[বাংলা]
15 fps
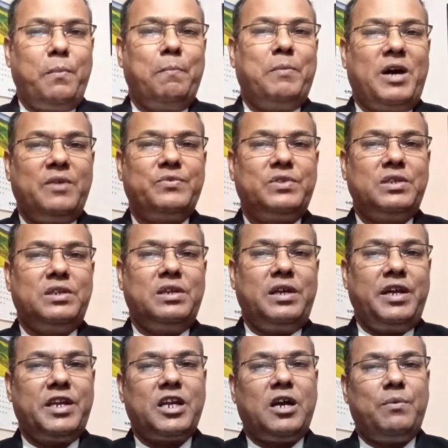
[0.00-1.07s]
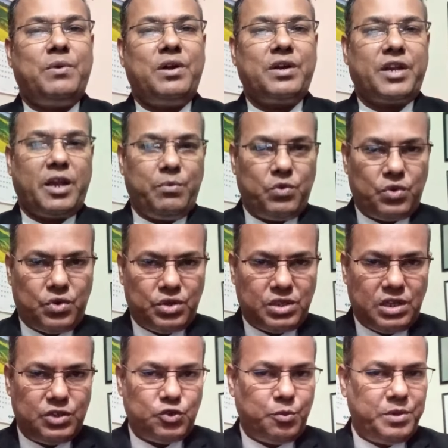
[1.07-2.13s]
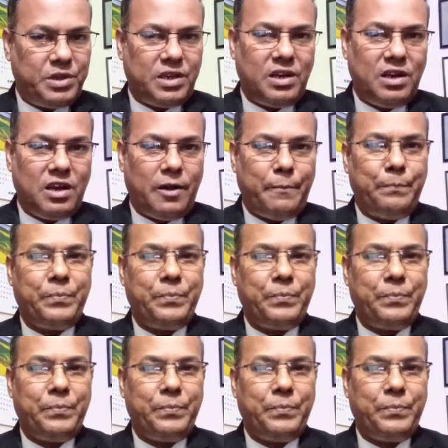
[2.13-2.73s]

ভাবছেন এটা আবার কেমন কথা জমি কিনলাম